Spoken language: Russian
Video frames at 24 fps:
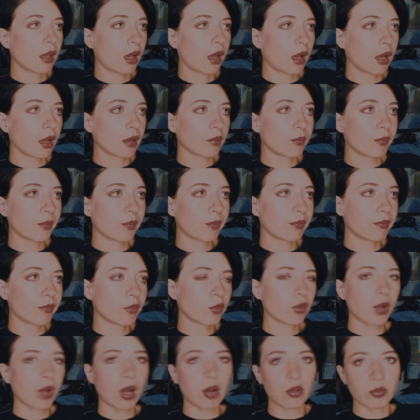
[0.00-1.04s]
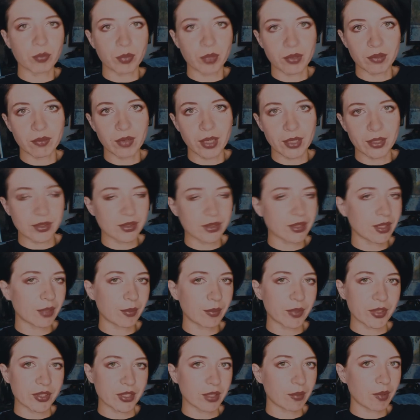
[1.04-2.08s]
а, ну, как он проявляется,
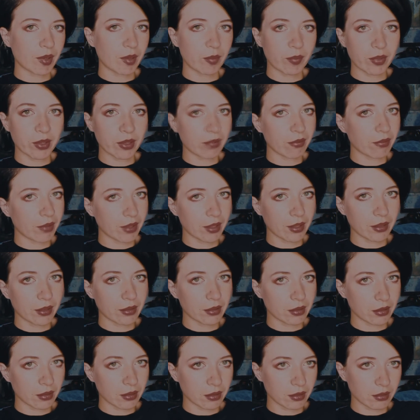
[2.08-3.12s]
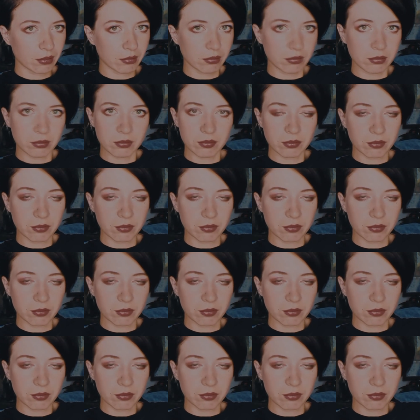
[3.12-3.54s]
самое-самое первое, это